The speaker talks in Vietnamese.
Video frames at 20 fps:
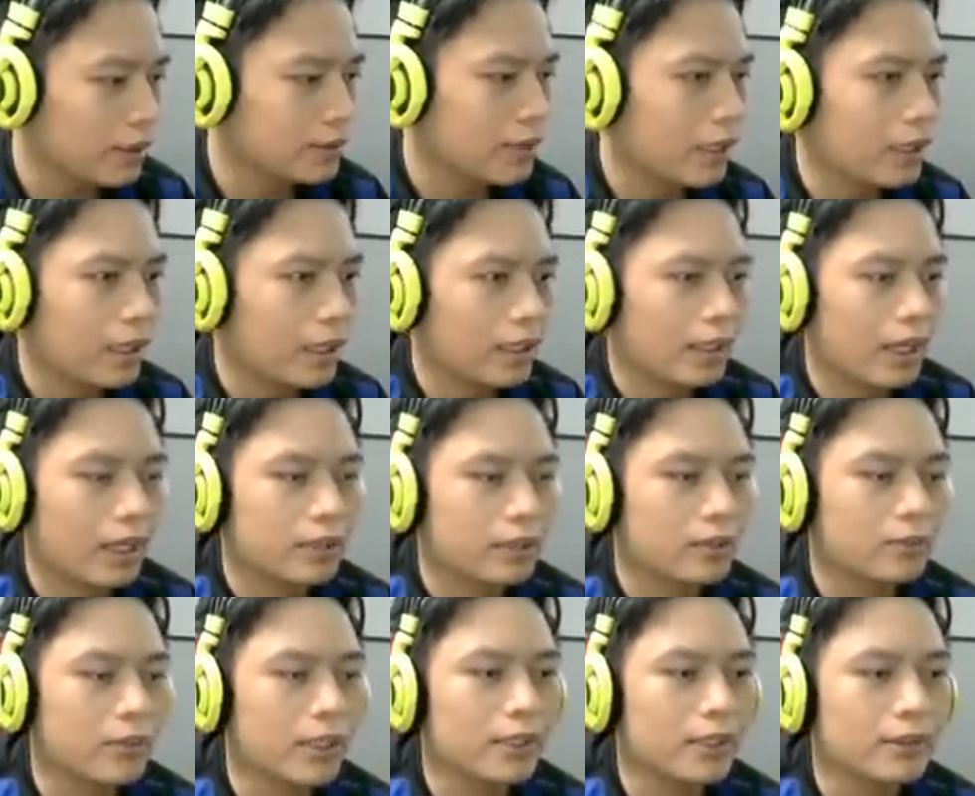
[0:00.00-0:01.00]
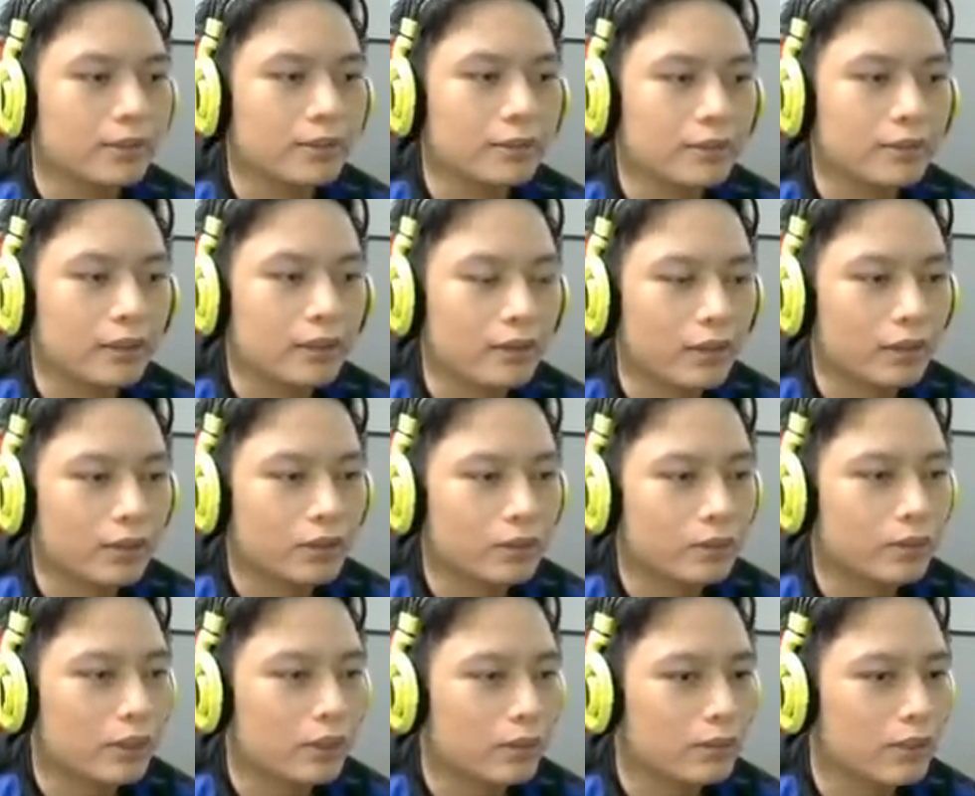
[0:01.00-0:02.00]
nhiên ra được ăn hai thông minh và nói
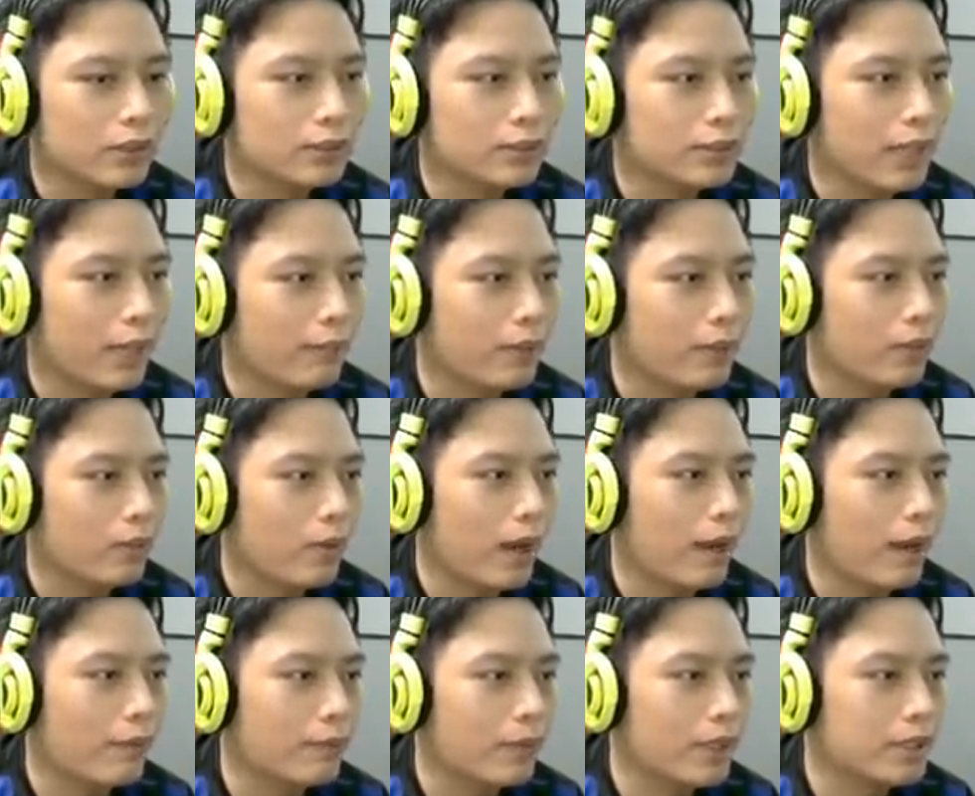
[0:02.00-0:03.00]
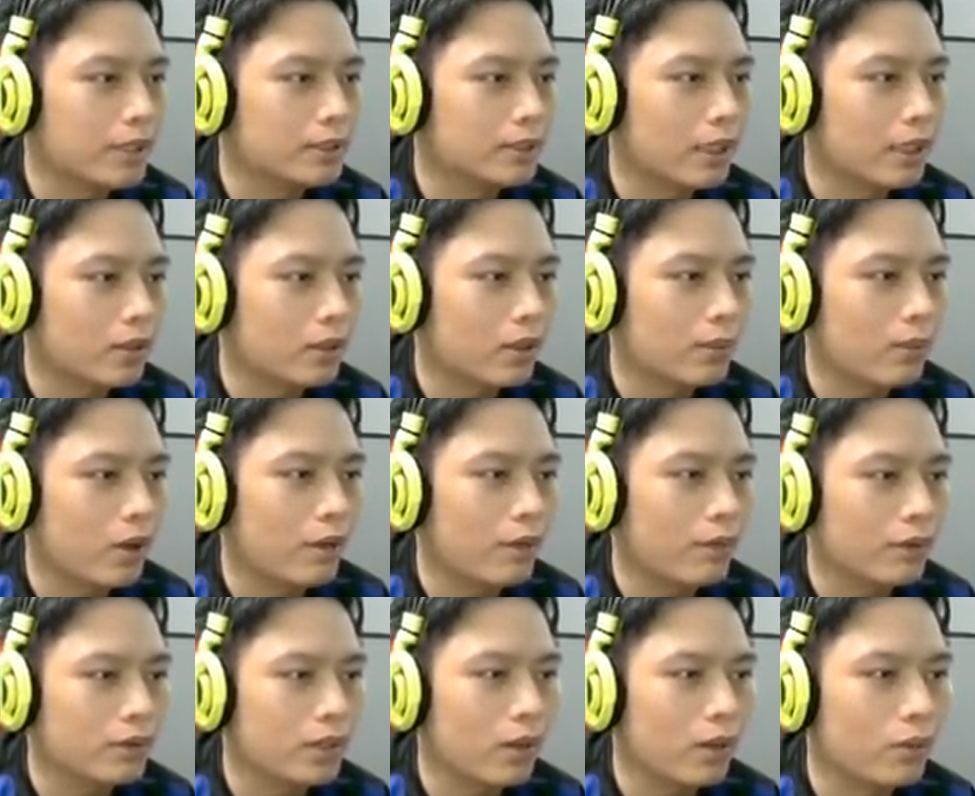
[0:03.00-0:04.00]
chung là đơn giản hiệu quả bây giờ là combo
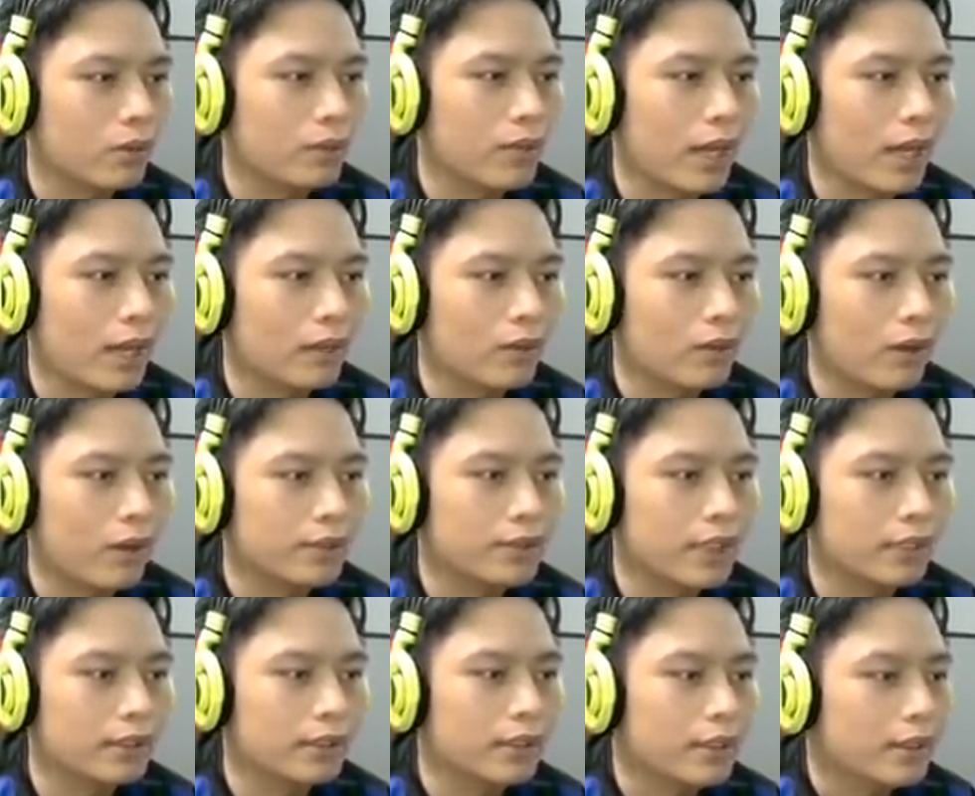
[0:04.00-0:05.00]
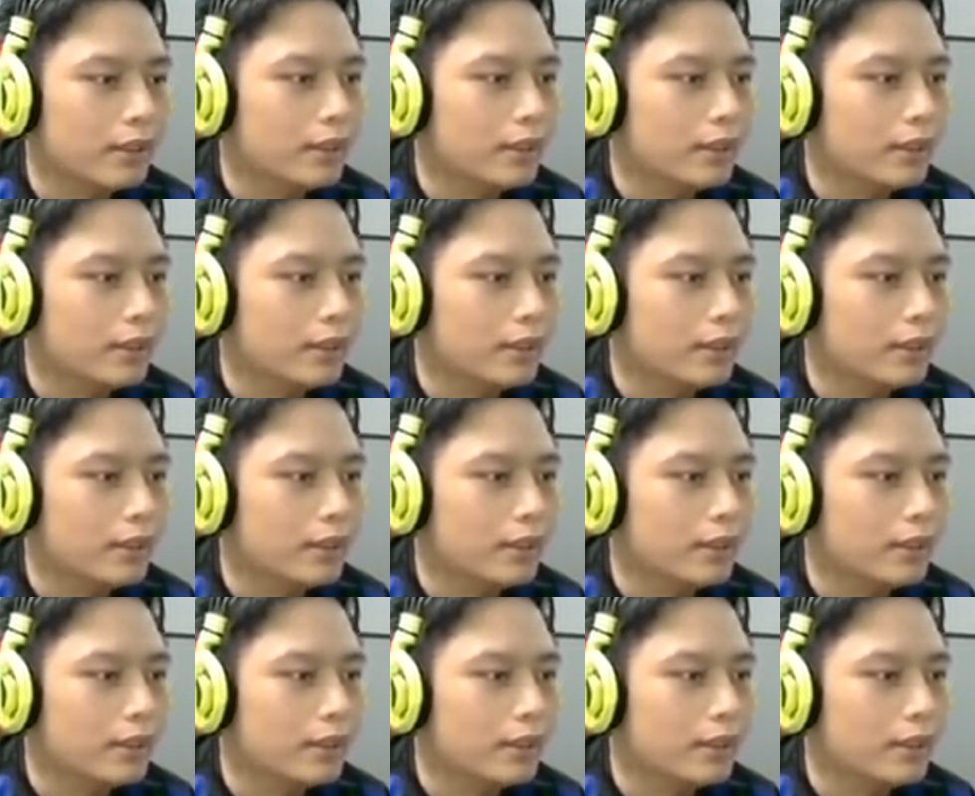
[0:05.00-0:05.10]
bắn đầu cũng cả có check